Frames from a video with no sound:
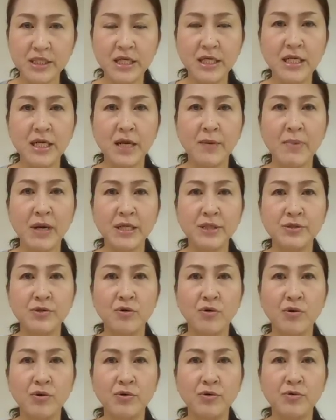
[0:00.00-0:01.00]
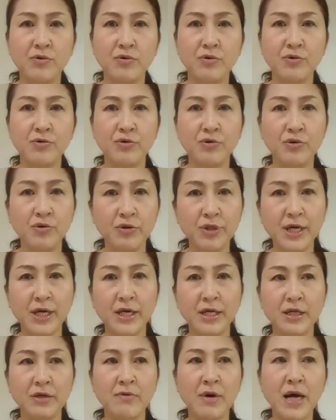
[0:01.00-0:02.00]
神羅万象この世の中
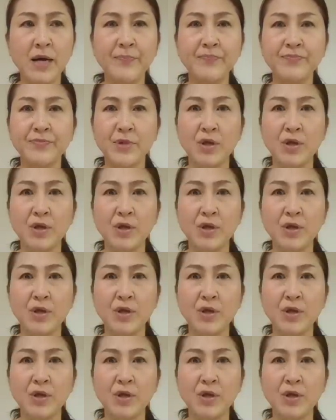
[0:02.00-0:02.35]
には